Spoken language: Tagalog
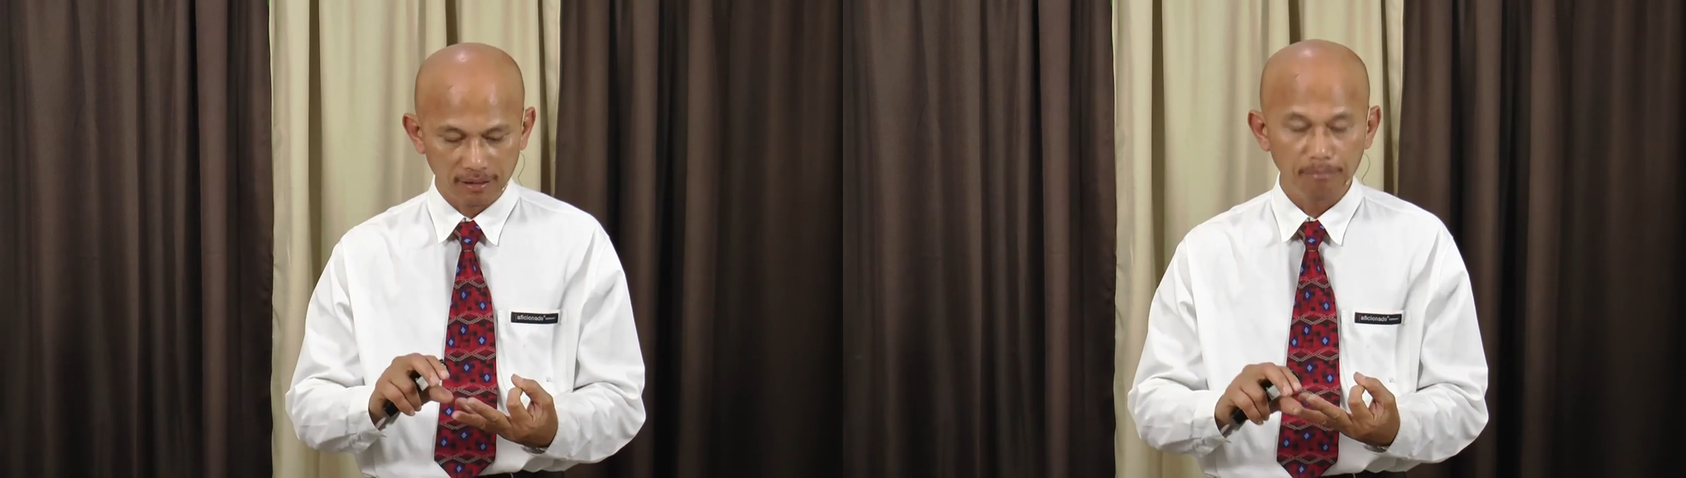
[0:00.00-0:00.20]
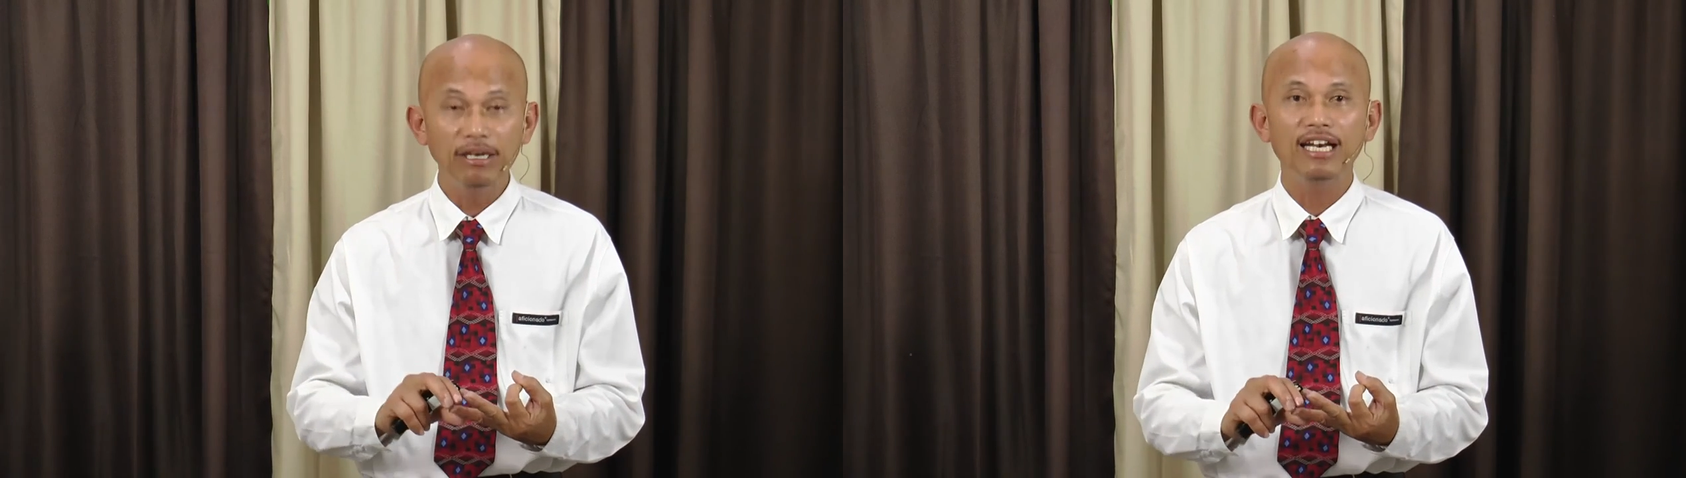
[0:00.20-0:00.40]

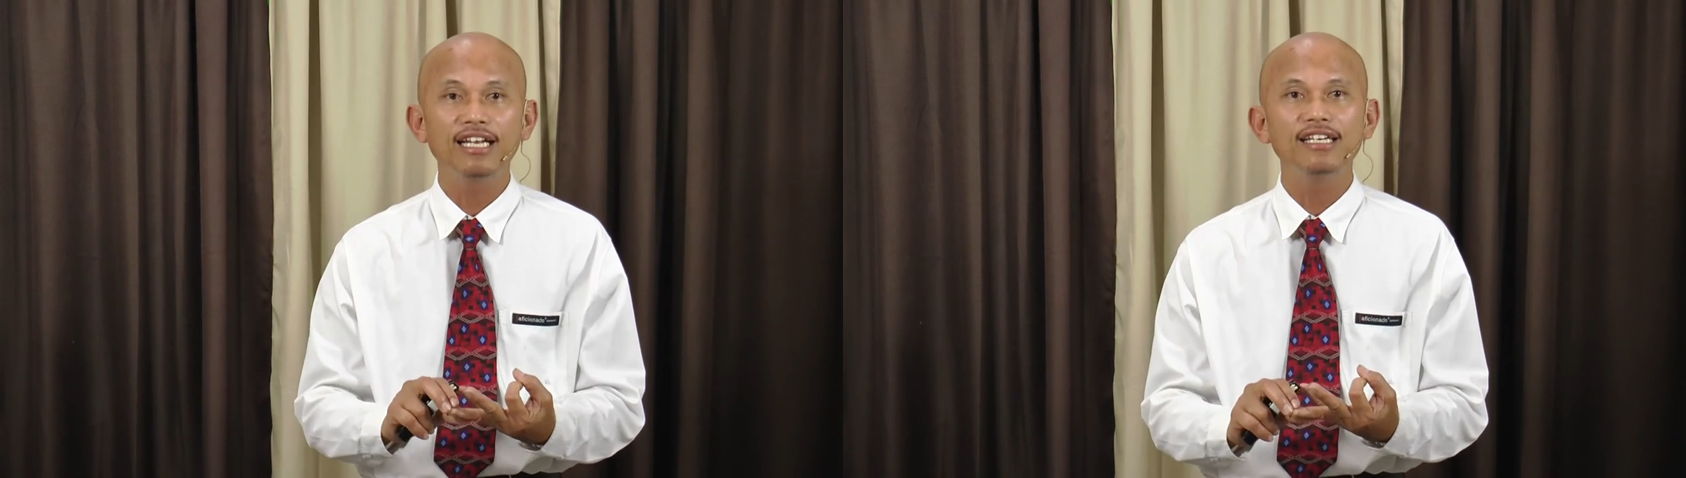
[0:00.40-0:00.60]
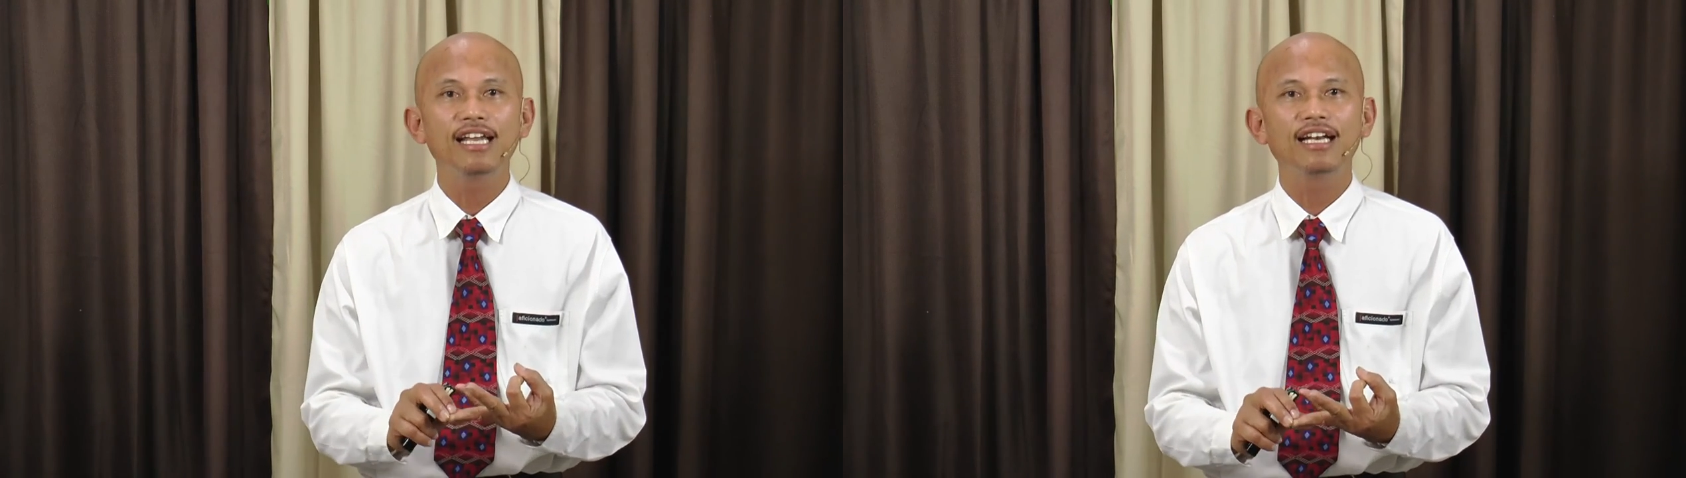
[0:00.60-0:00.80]

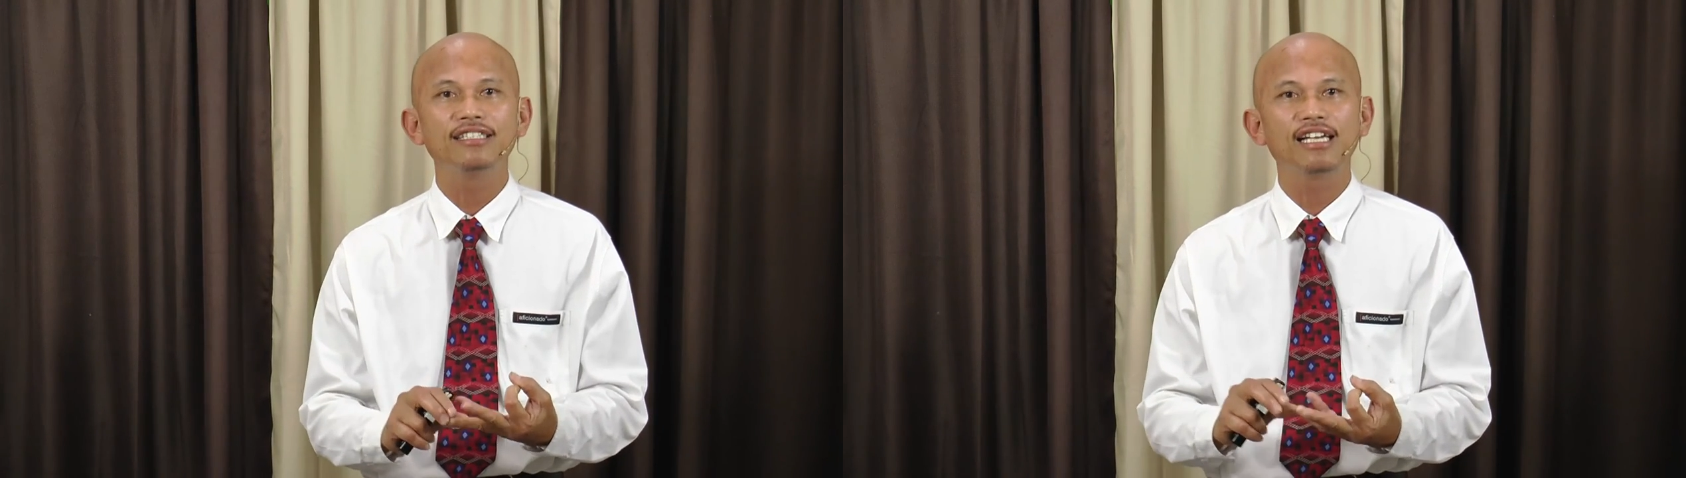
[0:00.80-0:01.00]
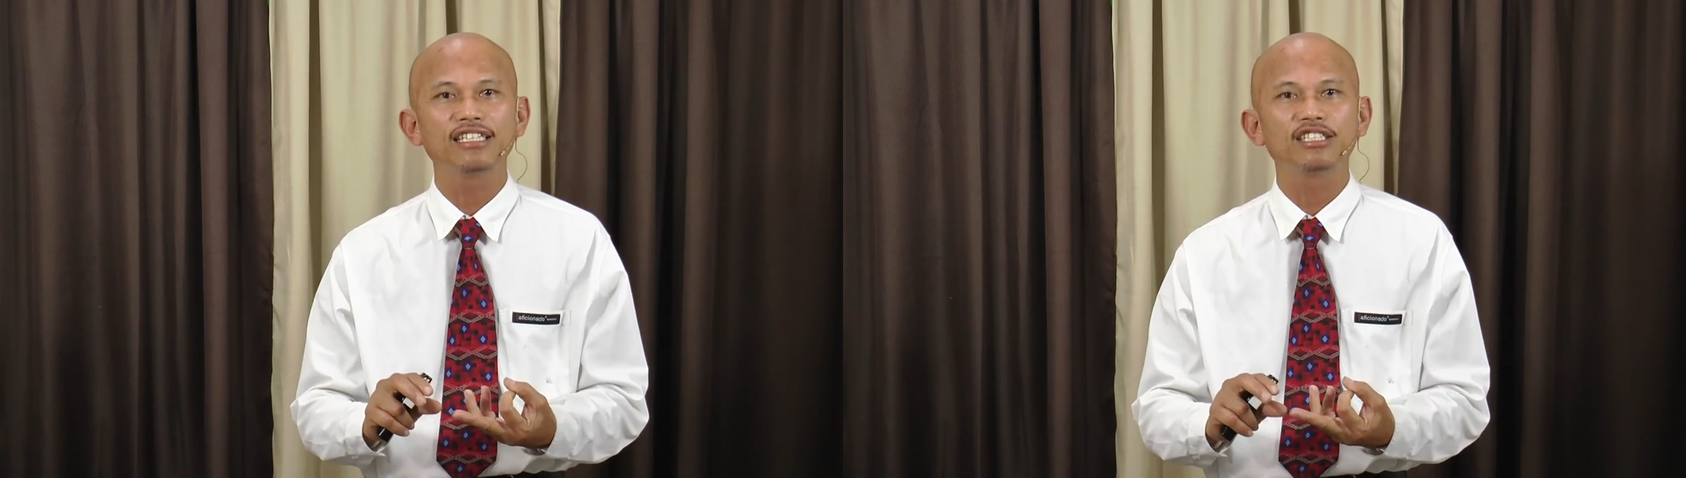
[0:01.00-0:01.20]
millennial
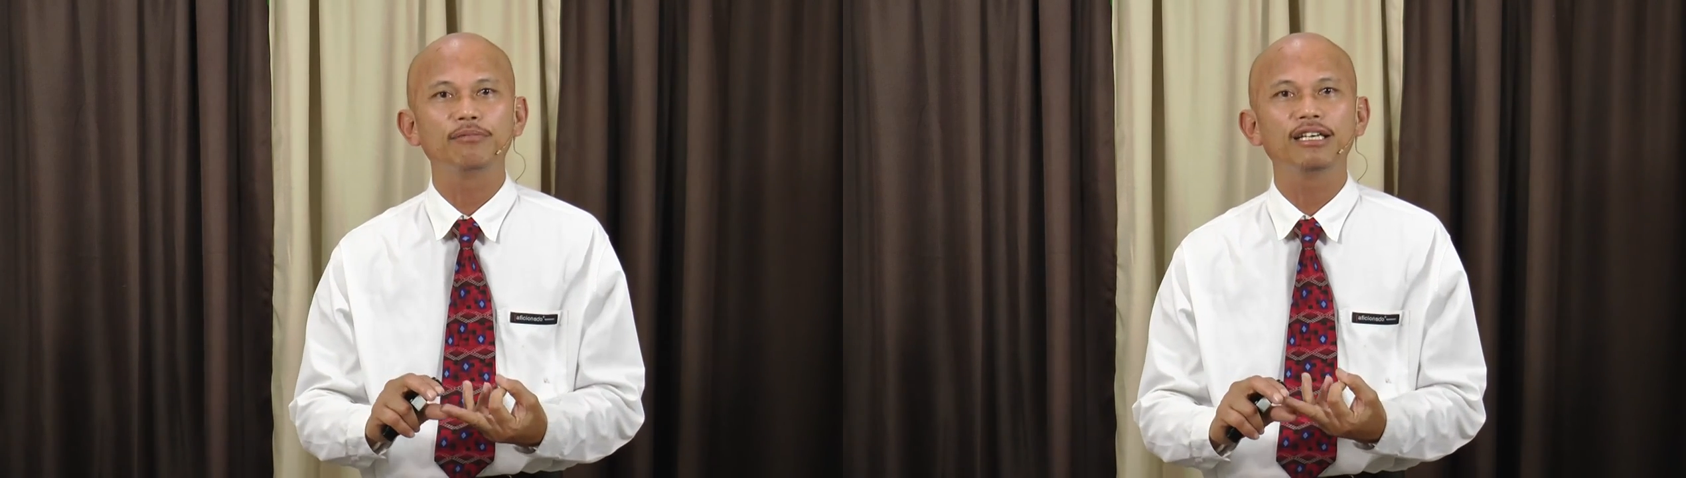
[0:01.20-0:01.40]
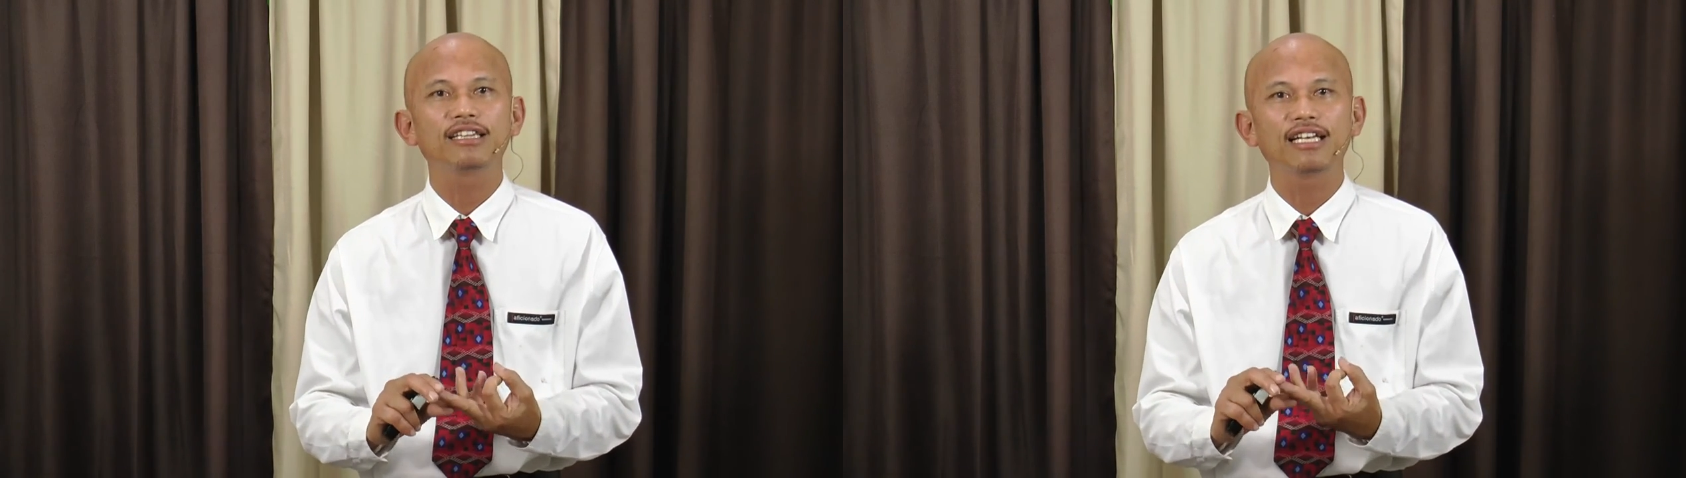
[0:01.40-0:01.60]
judgment